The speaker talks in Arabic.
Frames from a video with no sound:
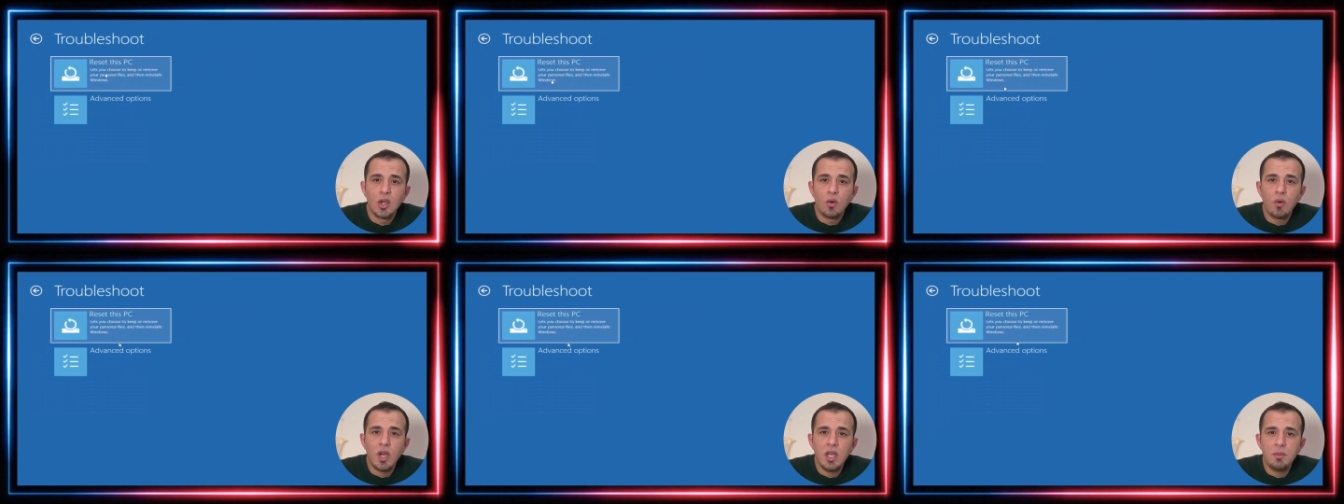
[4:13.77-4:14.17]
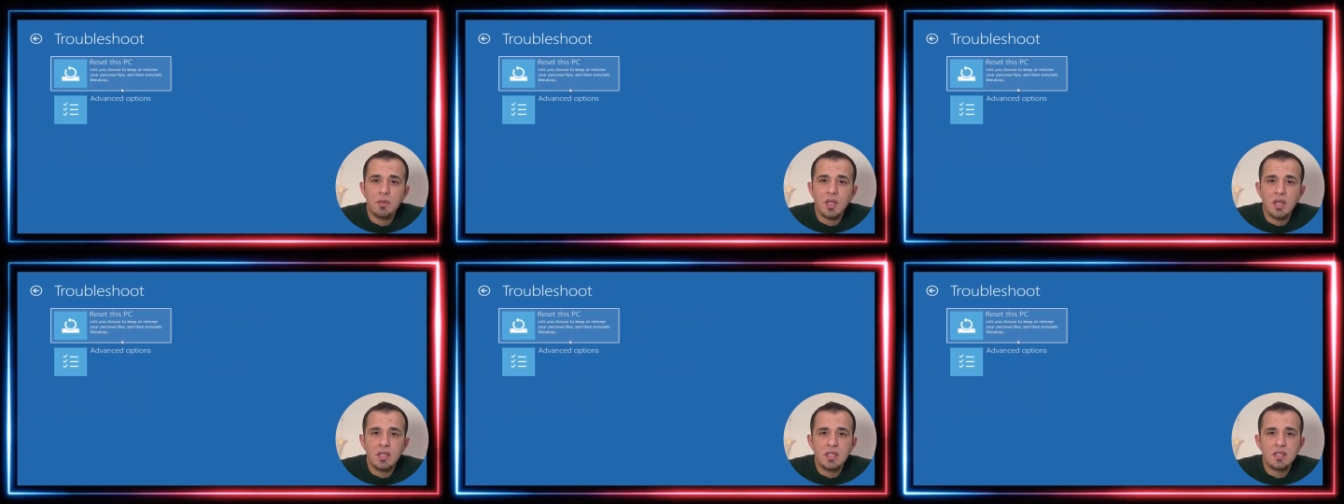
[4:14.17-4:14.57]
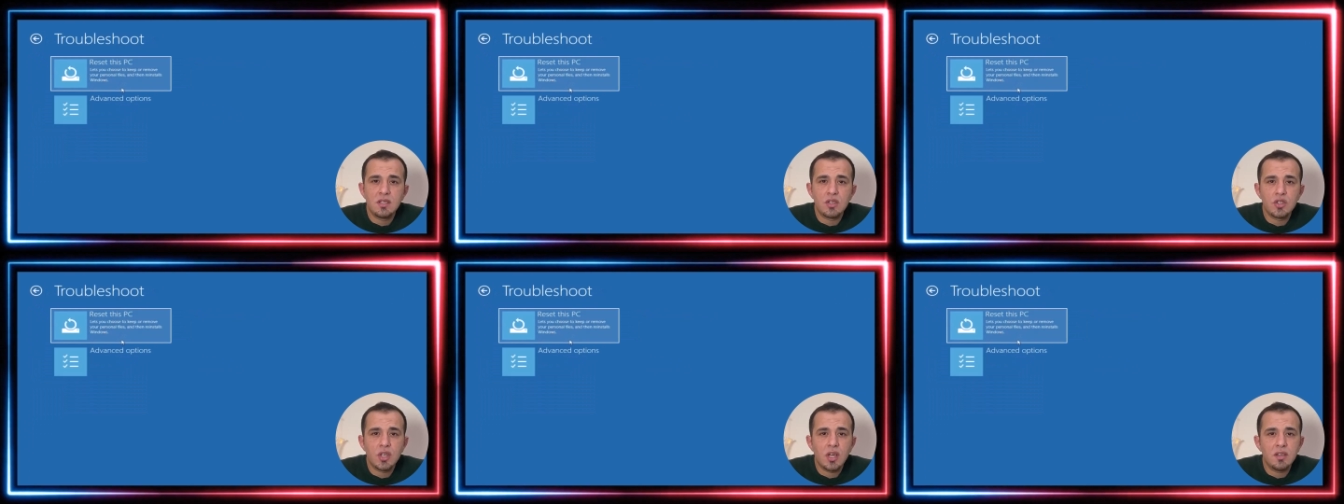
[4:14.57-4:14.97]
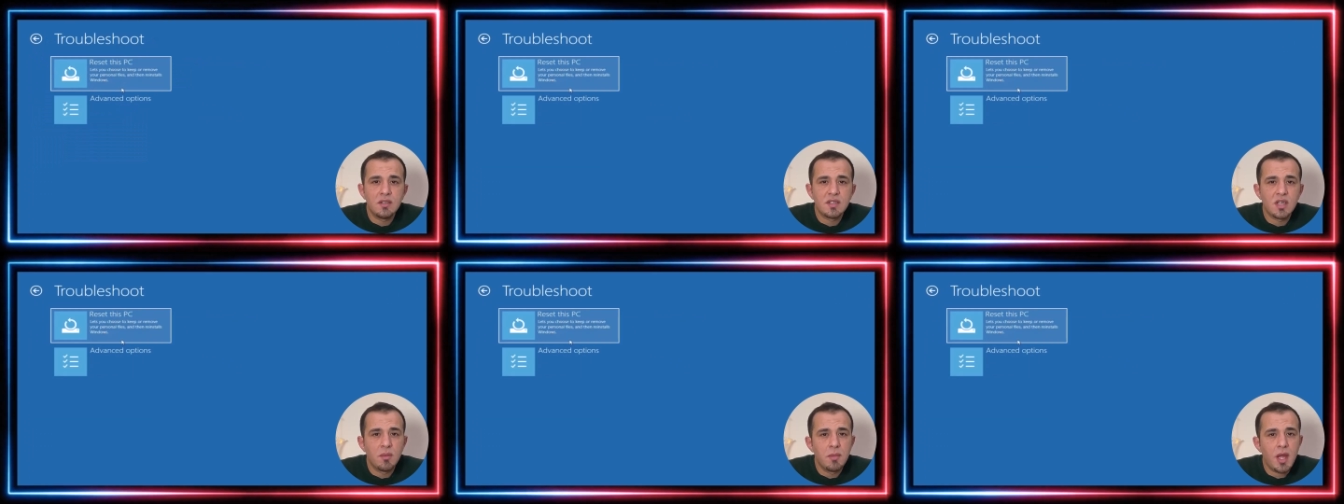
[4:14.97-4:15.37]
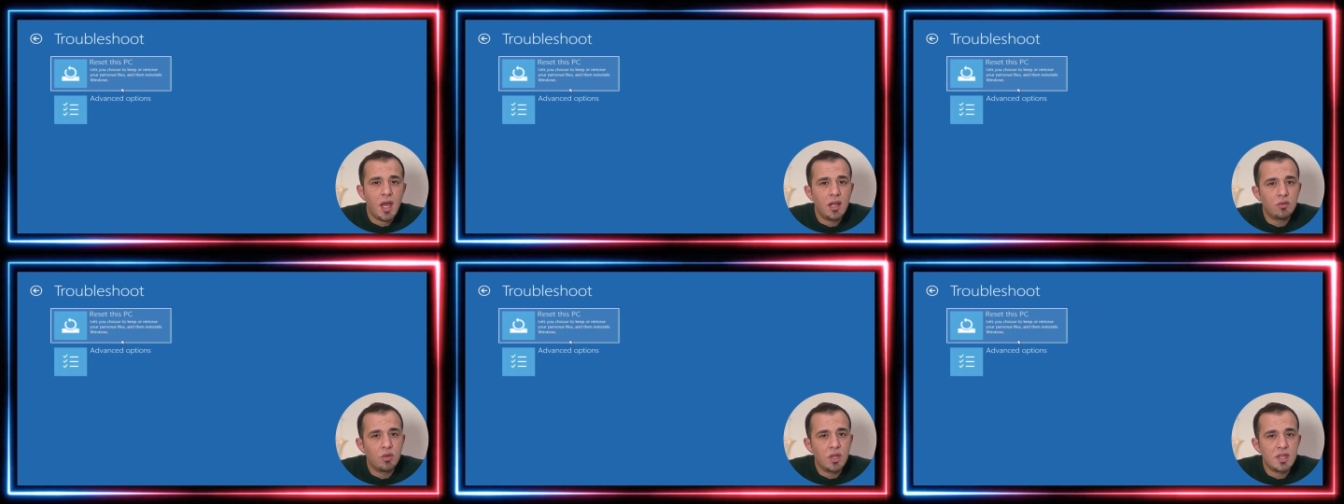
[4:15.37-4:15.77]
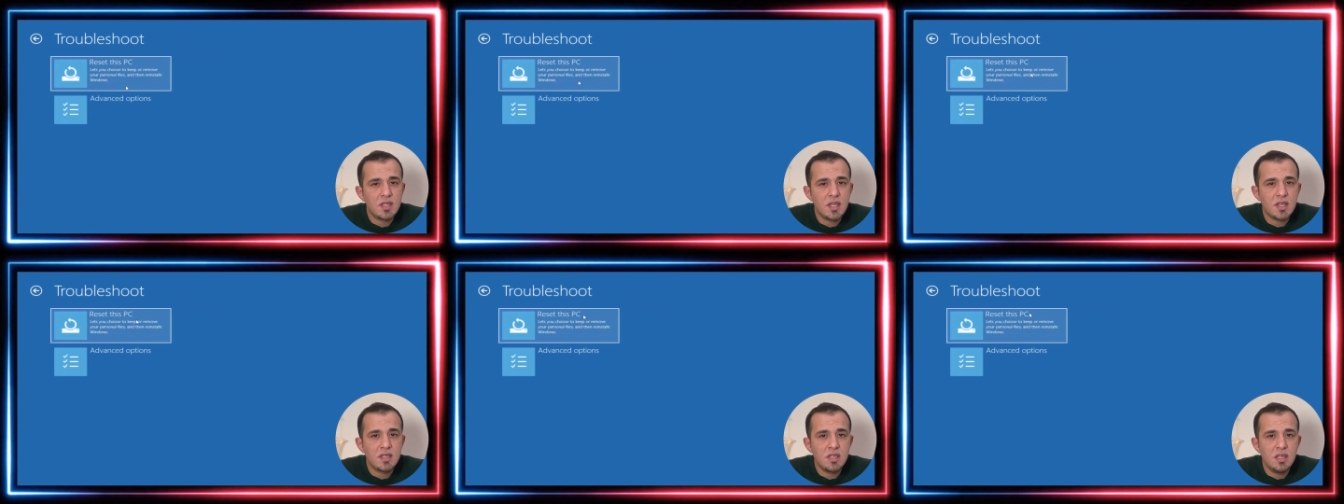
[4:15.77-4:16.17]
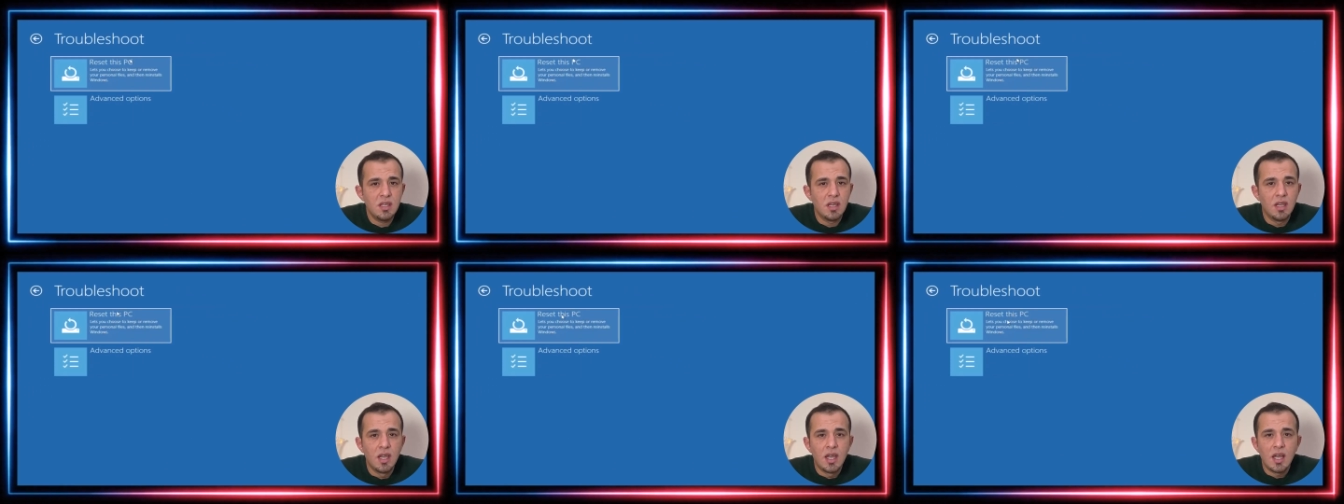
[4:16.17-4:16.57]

وهي بتعني استرجاع النظام لحالته الاساسيه